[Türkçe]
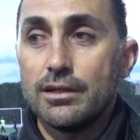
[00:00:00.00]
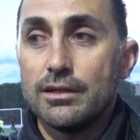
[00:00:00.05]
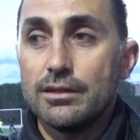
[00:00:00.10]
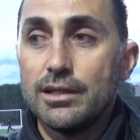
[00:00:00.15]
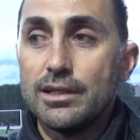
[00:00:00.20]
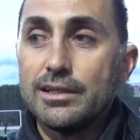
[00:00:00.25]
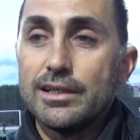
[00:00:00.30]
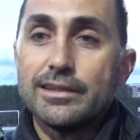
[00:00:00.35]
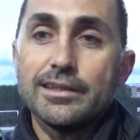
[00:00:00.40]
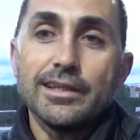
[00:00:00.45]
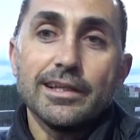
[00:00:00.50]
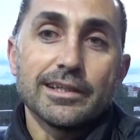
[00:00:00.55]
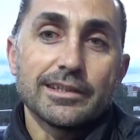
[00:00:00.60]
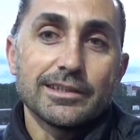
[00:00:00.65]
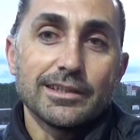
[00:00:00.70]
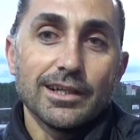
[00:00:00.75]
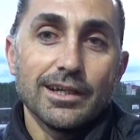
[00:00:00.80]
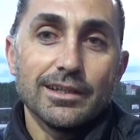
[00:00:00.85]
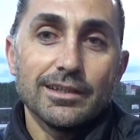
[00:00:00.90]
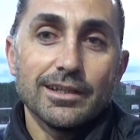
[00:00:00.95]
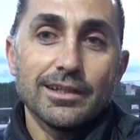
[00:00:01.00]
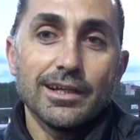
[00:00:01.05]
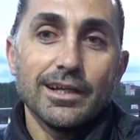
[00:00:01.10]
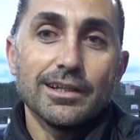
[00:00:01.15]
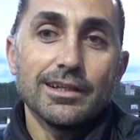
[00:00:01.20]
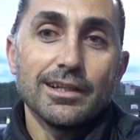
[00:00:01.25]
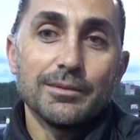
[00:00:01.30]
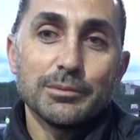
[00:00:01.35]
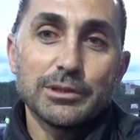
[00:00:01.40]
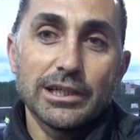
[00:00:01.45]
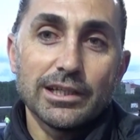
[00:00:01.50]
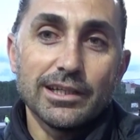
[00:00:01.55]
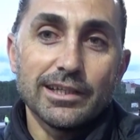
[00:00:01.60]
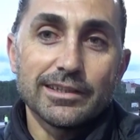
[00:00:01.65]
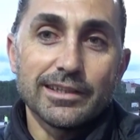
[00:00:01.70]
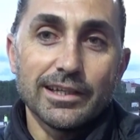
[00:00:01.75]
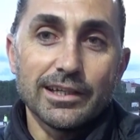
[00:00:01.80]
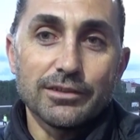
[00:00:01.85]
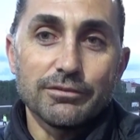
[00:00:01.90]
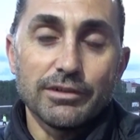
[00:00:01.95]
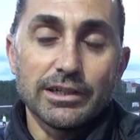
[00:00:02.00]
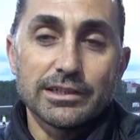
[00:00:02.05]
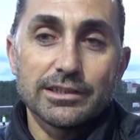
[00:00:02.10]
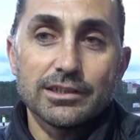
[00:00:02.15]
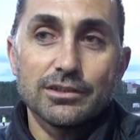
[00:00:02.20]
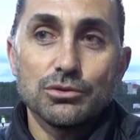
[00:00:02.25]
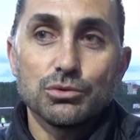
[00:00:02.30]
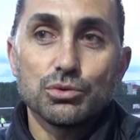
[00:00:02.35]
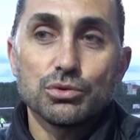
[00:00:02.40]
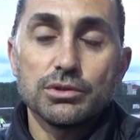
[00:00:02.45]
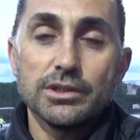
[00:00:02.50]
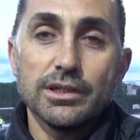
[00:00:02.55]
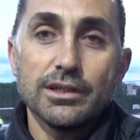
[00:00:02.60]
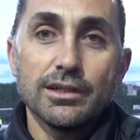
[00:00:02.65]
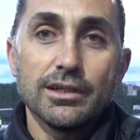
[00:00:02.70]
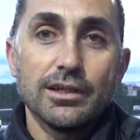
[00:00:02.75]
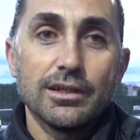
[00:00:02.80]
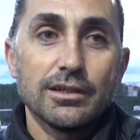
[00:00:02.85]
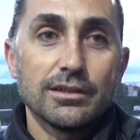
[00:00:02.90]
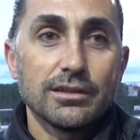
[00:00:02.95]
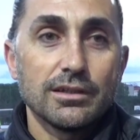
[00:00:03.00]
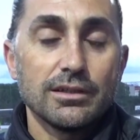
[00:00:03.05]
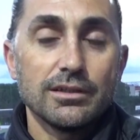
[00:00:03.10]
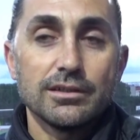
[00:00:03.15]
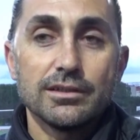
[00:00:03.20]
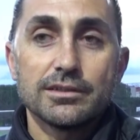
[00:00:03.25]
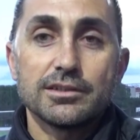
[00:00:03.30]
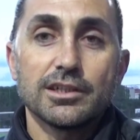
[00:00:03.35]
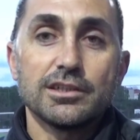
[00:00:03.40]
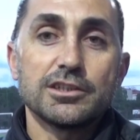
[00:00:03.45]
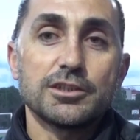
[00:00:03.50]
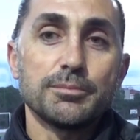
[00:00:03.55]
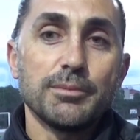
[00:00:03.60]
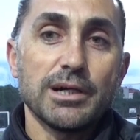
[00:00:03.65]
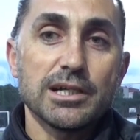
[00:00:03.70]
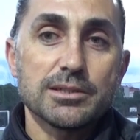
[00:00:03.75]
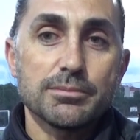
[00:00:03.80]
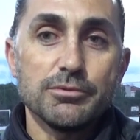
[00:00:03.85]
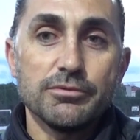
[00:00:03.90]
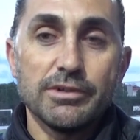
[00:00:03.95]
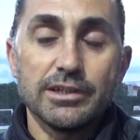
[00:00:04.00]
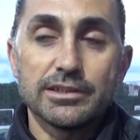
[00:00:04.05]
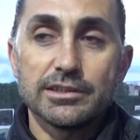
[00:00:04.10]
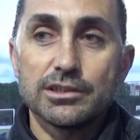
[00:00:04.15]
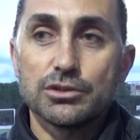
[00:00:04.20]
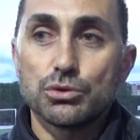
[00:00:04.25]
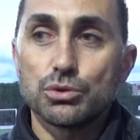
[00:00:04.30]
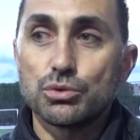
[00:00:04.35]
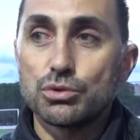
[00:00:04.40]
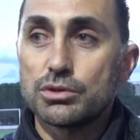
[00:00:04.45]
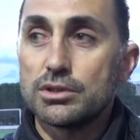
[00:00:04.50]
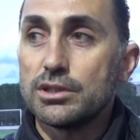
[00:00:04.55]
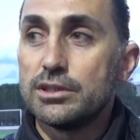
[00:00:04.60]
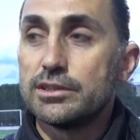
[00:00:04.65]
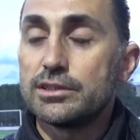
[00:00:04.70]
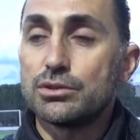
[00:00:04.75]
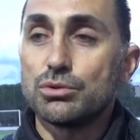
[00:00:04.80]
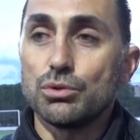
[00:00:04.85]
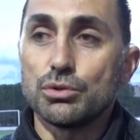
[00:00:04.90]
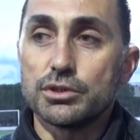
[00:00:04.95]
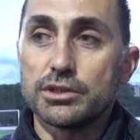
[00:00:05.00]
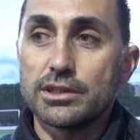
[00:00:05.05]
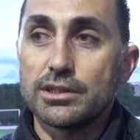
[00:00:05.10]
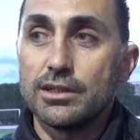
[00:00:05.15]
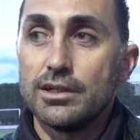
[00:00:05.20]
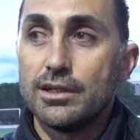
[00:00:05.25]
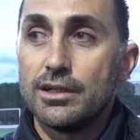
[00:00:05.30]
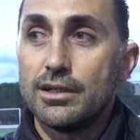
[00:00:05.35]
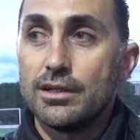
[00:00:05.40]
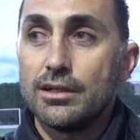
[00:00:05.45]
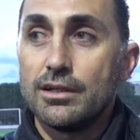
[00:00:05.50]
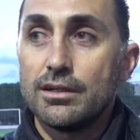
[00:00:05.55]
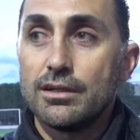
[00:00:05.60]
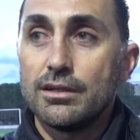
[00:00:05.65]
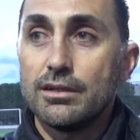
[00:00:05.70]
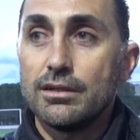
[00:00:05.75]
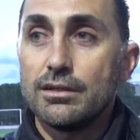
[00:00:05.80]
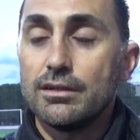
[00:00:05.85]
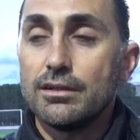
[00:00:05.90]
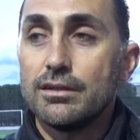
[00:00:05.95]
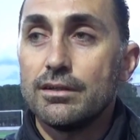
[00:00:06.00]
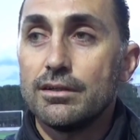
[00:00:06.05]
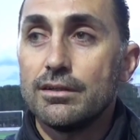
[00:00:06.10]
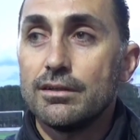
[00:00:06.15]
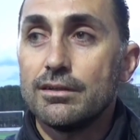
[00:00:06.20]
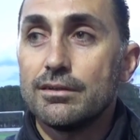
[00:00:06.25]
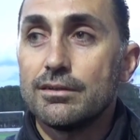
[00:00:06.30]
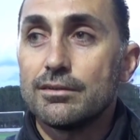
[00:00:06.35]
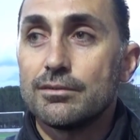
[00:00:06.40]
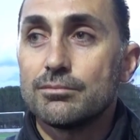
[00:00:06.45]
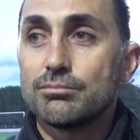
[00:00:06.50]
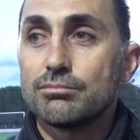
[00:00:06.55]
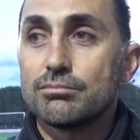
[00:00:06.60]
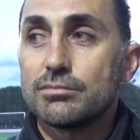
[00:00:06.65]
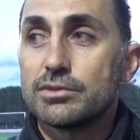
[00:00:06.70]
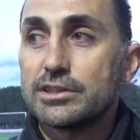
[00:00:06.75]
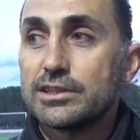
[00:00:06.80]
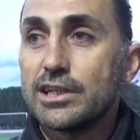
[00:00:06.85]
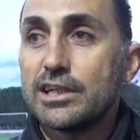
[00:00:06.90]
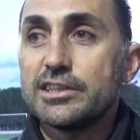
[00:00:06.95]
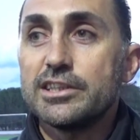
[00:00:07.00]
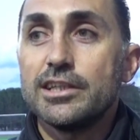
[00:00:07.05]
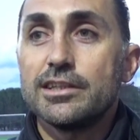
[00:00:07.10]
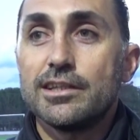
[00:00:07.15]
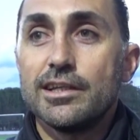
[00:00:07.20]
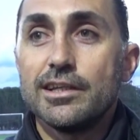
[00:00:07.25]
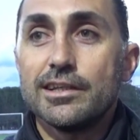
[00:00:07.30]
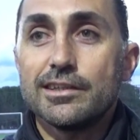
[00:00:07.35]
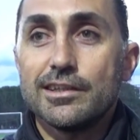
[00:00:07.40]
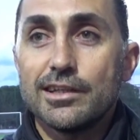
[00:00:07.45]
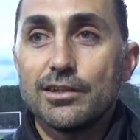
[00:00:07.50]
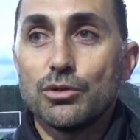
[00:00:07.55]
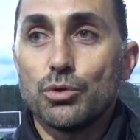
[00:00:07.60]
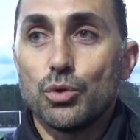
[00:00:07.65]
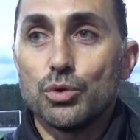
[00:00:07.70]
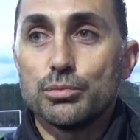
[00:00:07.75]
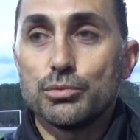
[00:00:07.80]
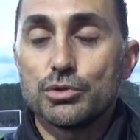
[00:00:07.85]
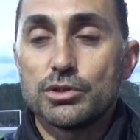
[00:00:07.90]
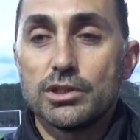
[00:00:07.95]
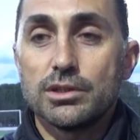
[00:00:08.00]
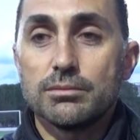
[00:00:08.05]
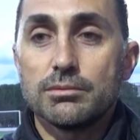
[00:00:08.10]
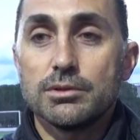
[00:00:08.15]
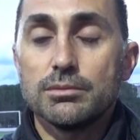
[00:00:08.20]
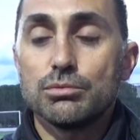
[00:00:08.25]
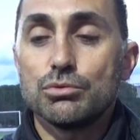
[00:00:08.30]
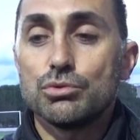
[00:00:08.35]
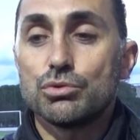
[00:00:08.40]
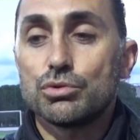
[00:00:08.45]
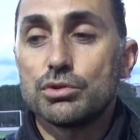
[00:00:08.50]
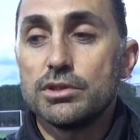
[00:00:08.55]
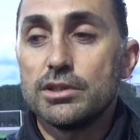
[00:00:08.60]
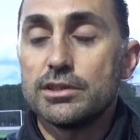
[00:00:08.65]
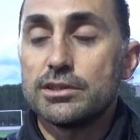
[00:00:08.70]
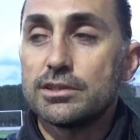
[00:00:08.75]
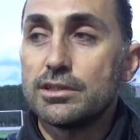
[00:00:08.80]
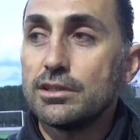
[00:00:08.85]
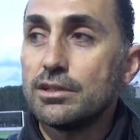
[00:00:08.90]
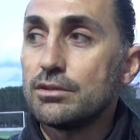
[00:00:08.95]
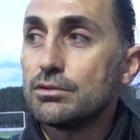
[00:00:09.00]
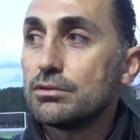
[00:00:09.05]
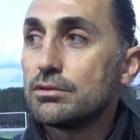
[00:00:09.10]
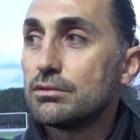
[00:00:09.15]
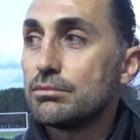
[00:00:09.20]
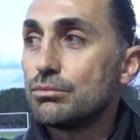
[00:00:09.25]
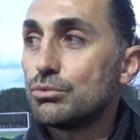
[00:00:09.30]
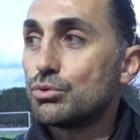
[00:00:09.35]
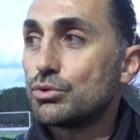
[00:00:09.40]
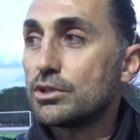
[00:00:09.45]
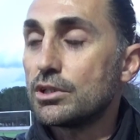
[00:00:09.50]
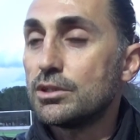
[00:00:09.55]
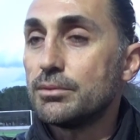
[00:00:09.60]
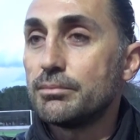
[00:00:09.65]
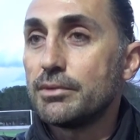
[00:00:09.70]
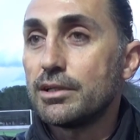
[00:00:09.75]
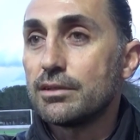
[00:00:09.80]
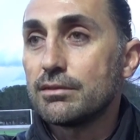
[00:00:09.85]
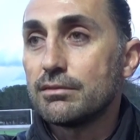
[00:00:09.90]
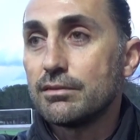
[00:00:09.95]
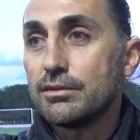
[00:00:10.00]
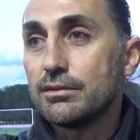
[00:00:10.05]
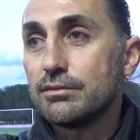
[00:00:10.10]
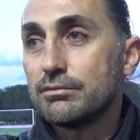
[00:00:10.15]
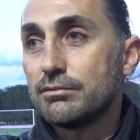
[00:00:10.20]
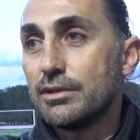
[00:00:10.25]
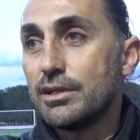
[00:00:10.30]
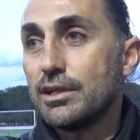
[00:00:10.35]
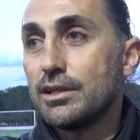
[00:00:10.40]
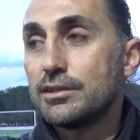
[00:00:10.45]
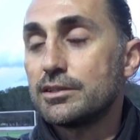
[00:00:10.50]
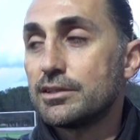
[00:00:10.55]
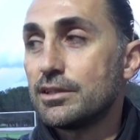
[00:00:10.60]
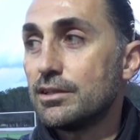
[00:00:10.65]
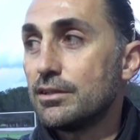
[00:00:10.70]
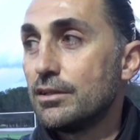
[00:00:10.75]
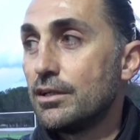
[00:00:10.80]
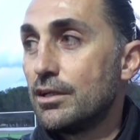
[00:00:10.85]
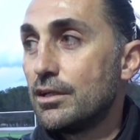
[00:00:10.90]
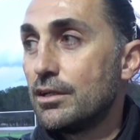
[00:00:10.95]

Ya yetenek ya. Yani Allah bir kere yetenek verecek. Üstüne e, çalışma azmi verecek, çocukta hırs olacak. E, sadece yetenekle de olmuyor dediğim gibi. Bunun üstüne işte e, üst takımlar e, veya işte